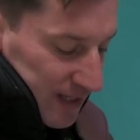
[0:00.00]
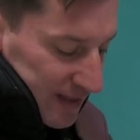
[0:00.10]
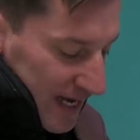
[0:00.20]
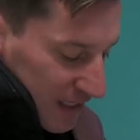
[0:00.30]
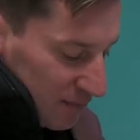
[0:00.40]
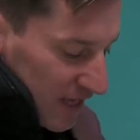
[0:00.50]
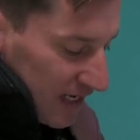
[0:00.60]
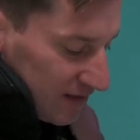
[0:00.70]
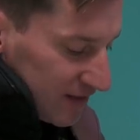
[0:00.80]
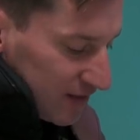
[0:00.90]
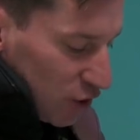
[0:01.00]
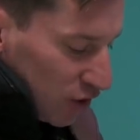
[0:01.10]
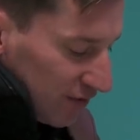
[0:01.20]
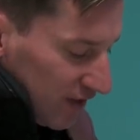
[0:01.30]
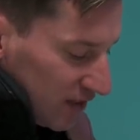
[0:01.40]
der hat mir halt,
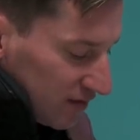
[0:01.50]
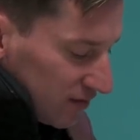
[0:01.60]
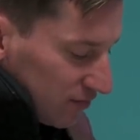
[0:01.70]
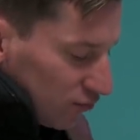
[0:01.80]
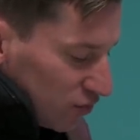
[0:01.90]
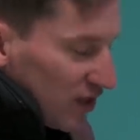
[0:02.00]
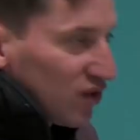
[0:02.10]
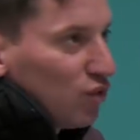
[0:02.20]
ja, der war halt ganz